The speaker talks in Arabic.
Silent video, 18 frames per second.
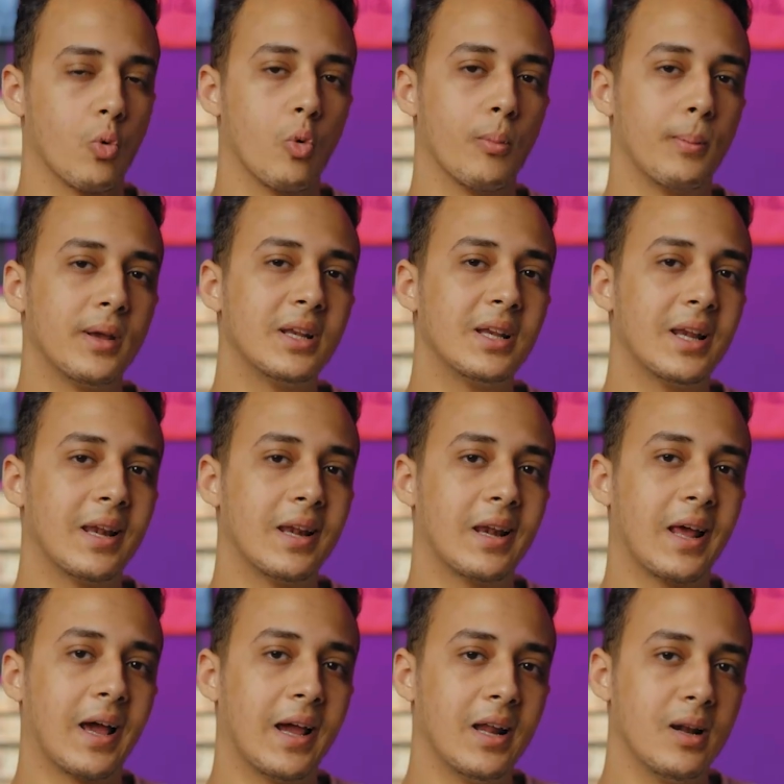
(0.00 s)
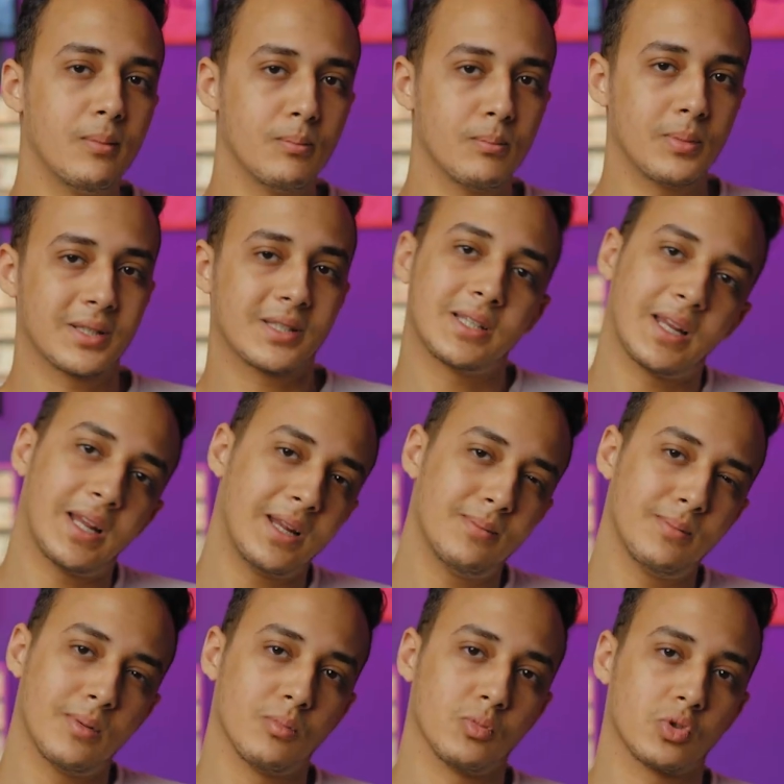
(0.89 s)
وبين العلم بس
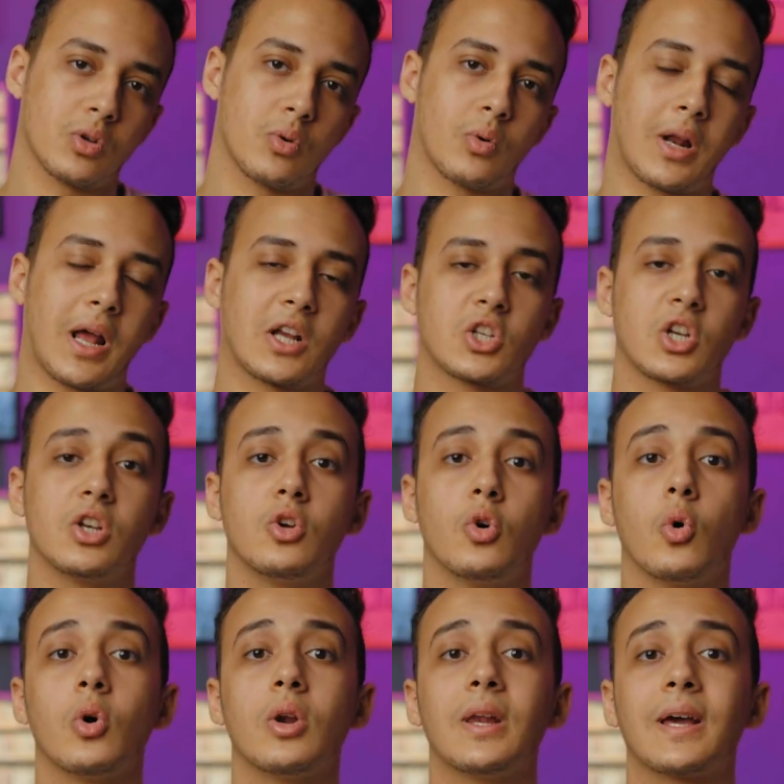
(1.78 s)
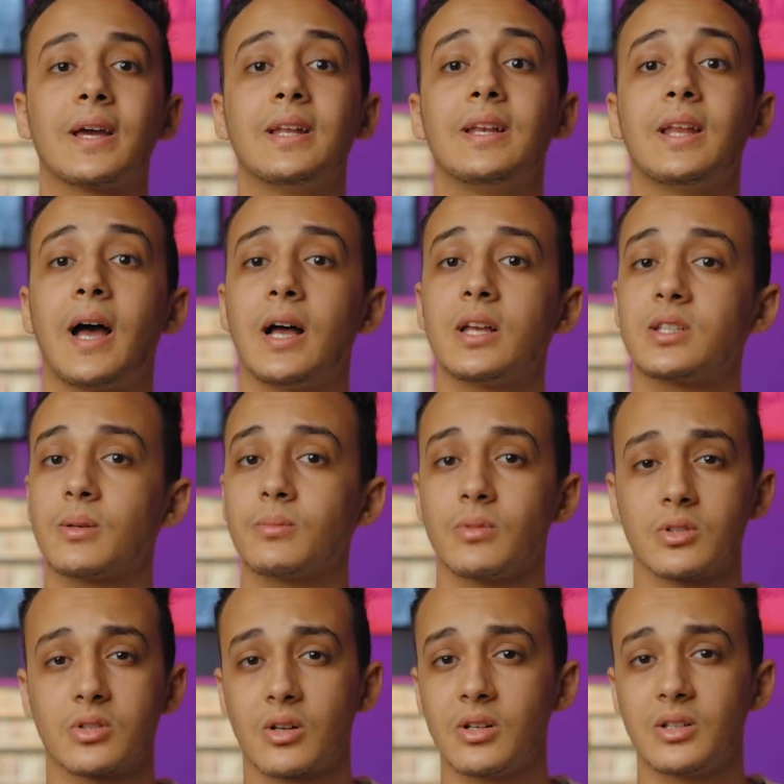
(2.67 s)
العلم المزور عشان يقول لك ان
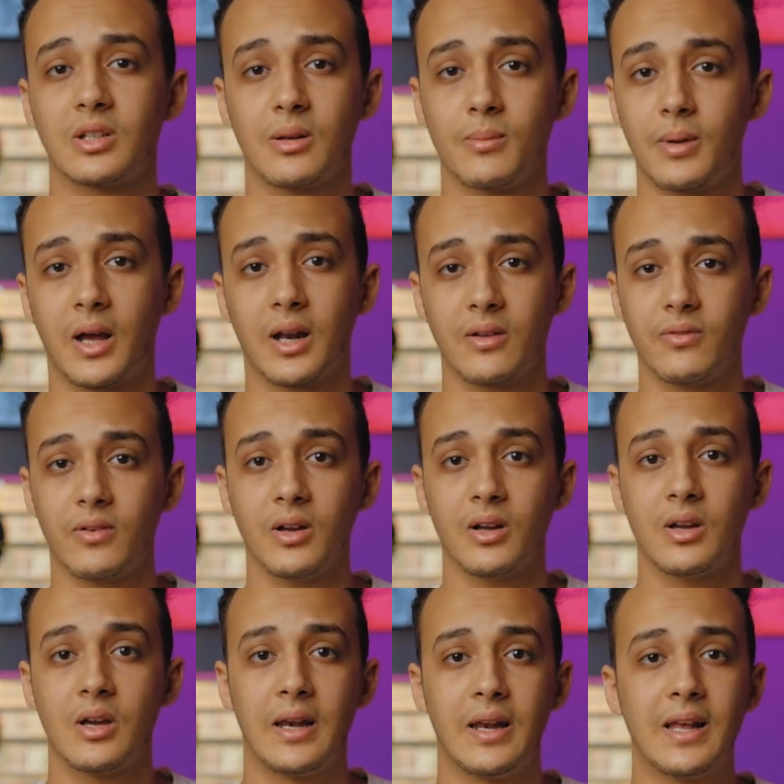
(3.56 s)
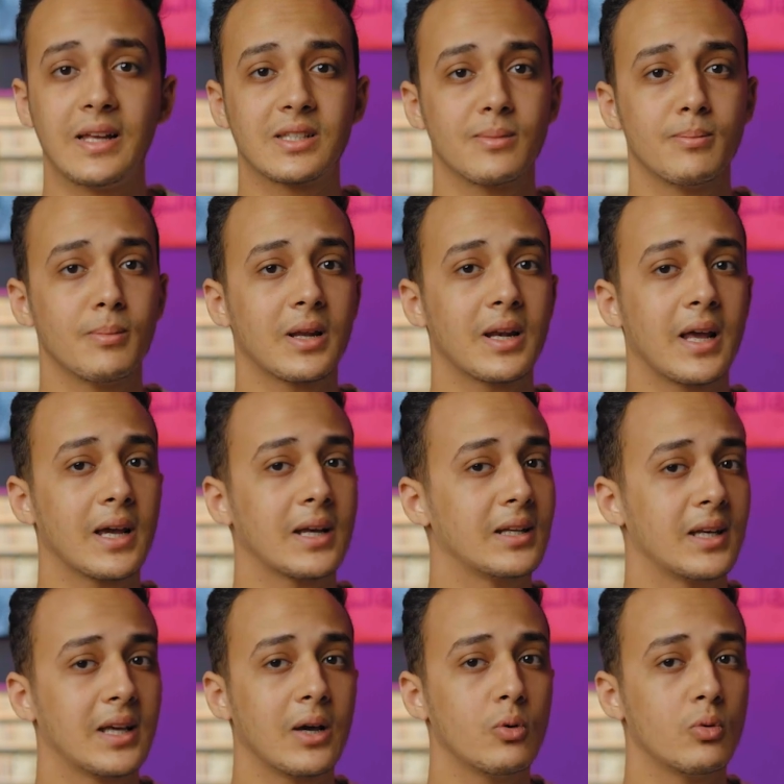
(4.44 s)
حسب نظريه المعرفه لازم منهج
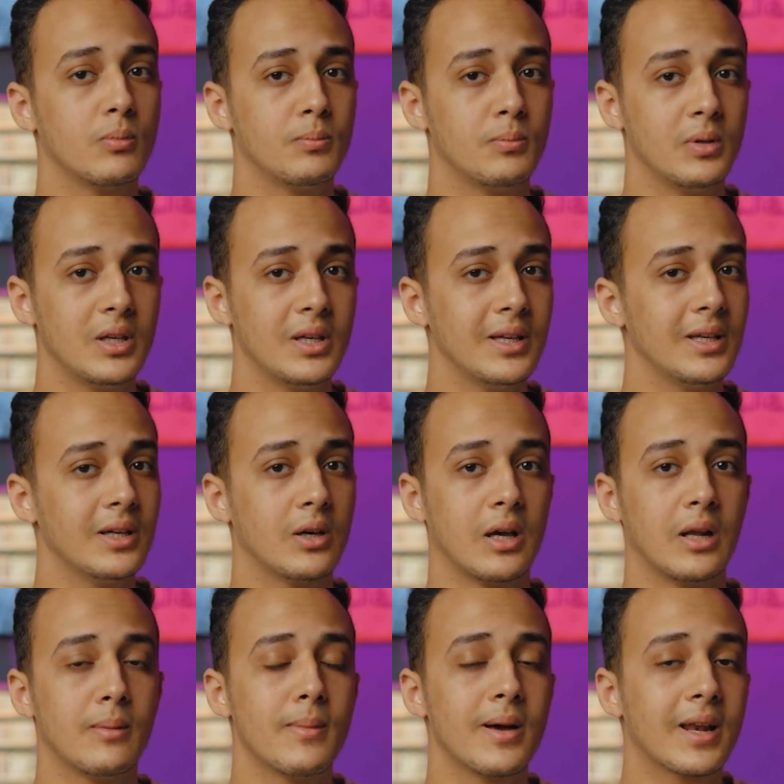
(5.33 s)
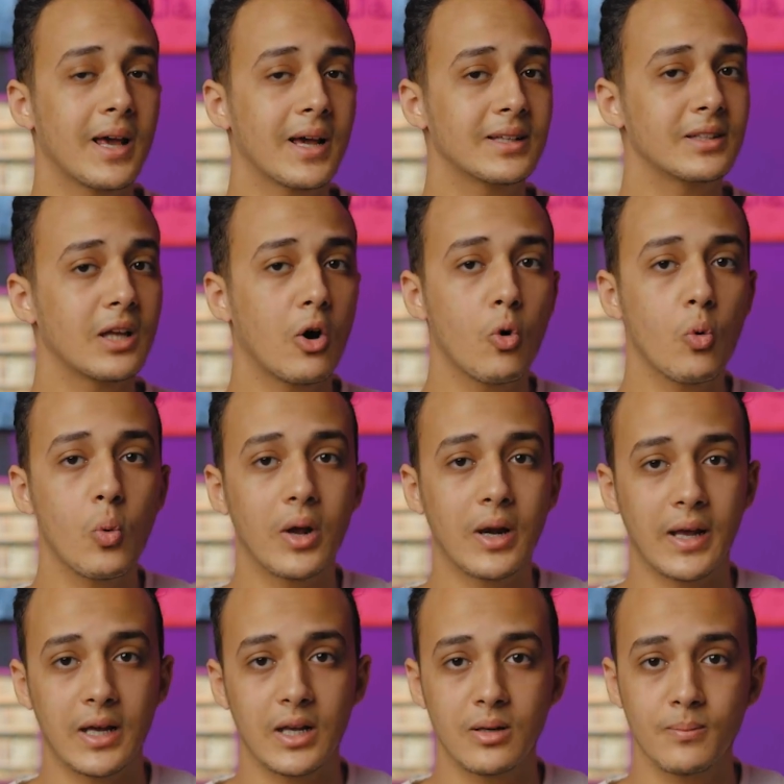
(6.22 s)
نجاوب بيه المنهج ده هو
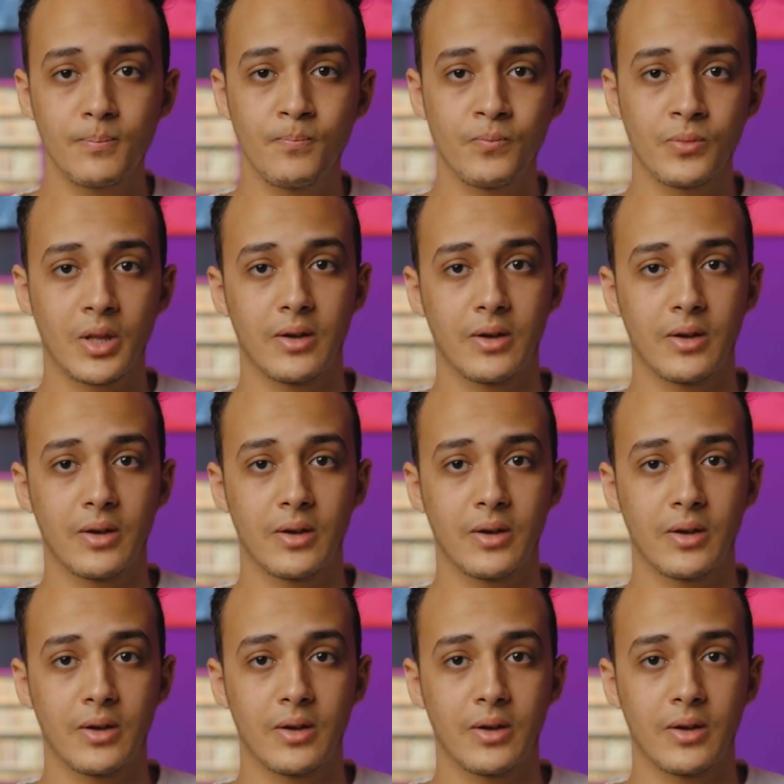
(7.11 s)
العلم